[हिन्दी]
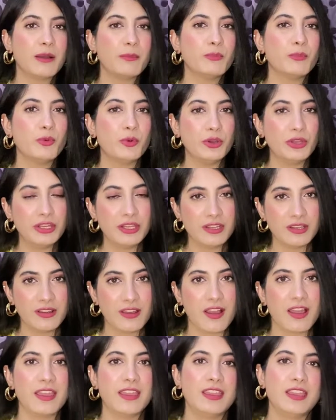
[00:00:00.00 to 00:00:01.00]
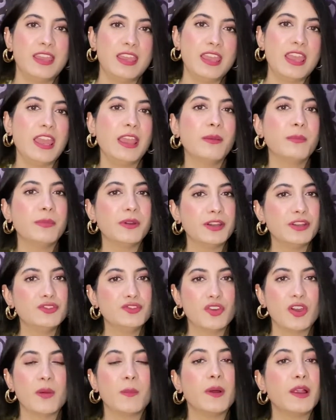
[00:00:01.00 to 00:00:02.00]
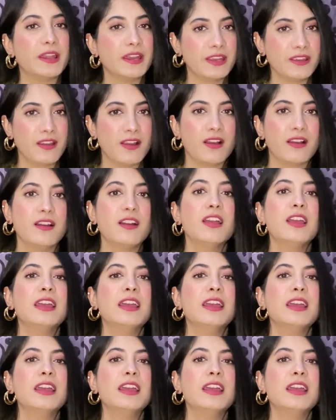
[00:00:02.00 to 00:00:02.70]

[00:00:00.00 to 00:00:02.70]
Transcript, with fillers: आप पूरी खाएंगे एक बड़ी जो हमारे यहाँ